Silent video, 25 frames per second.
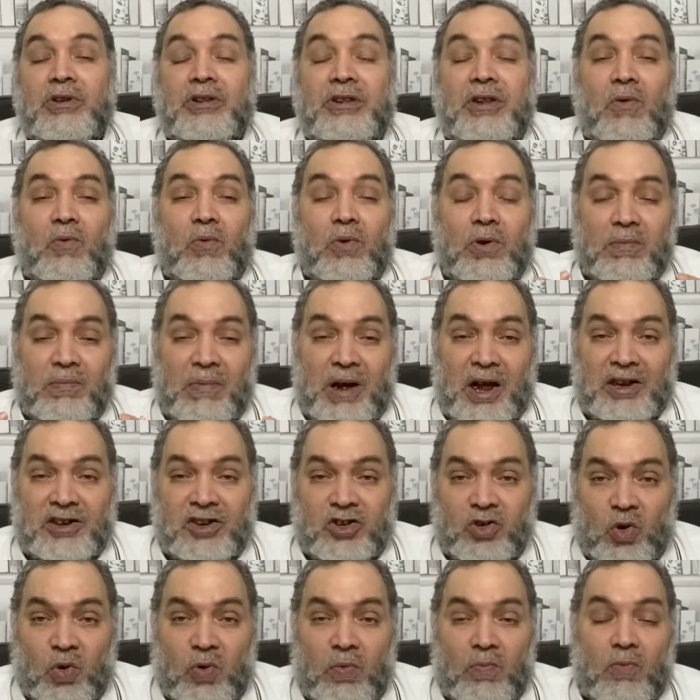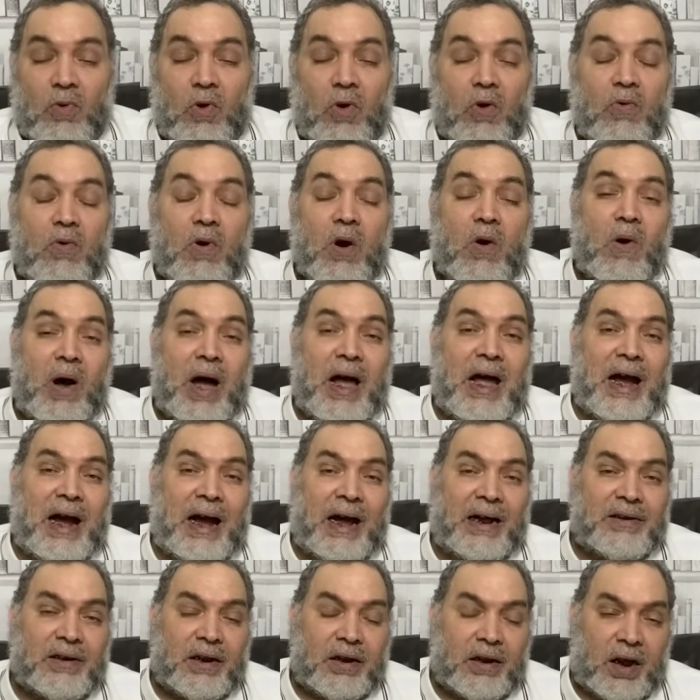والمهزوم وهو واقع
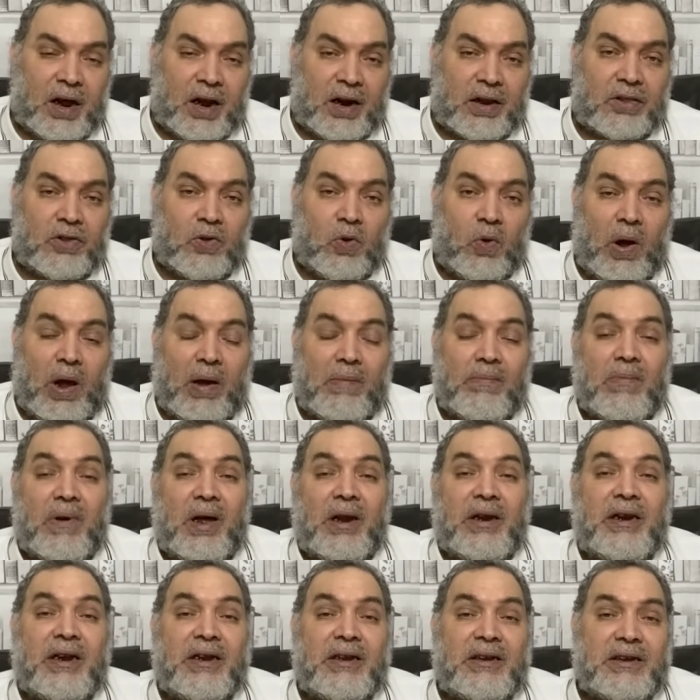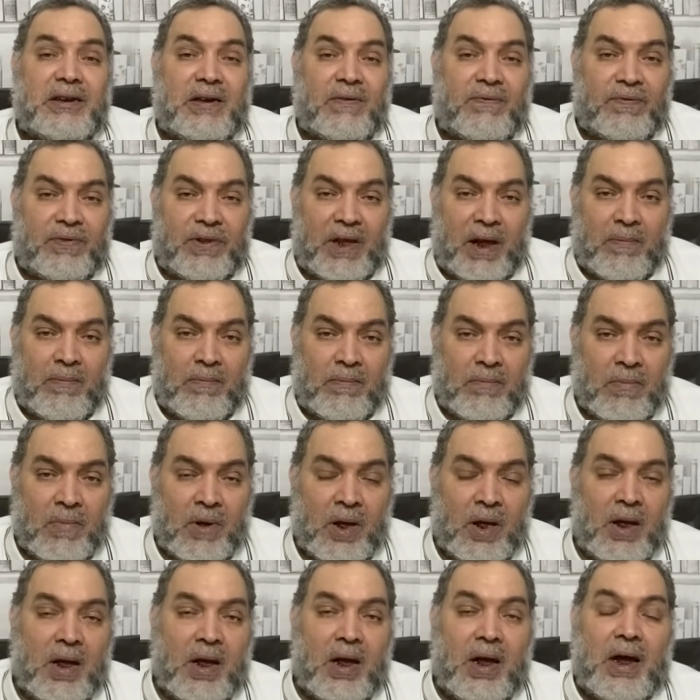على الارض وعمال ينزف دم
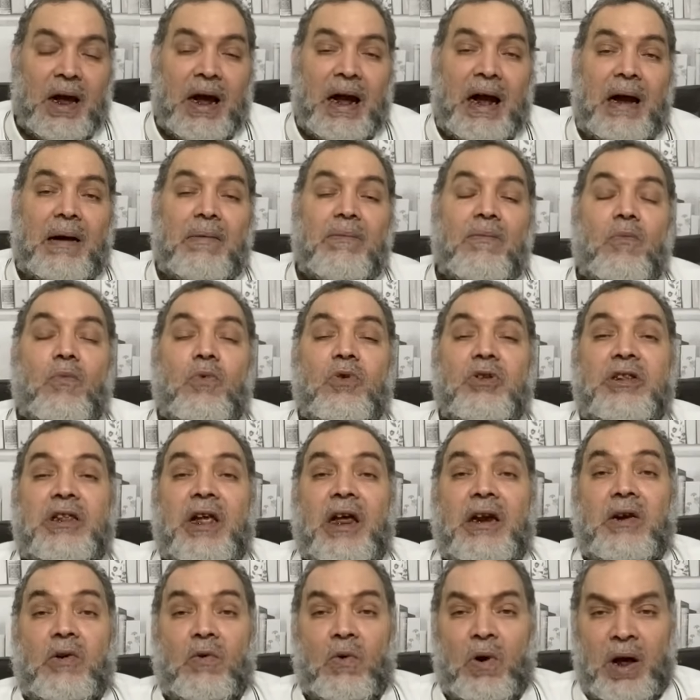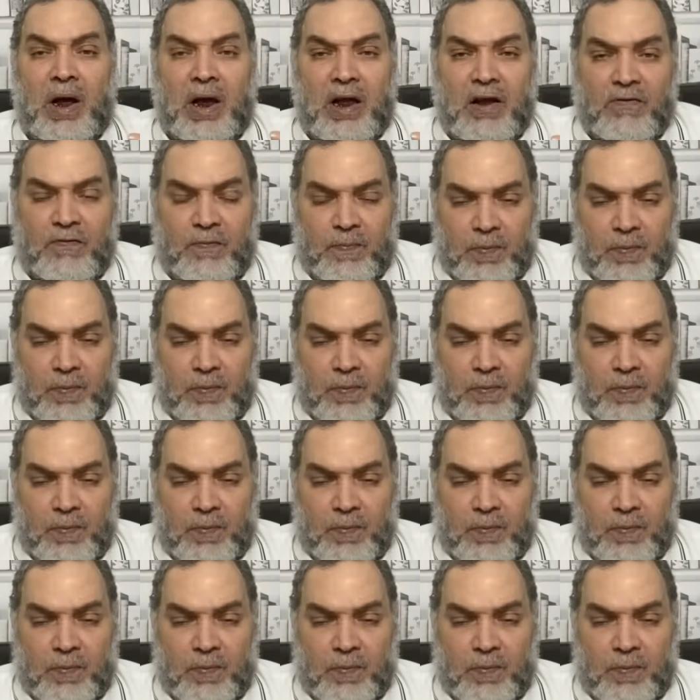والتاني واقف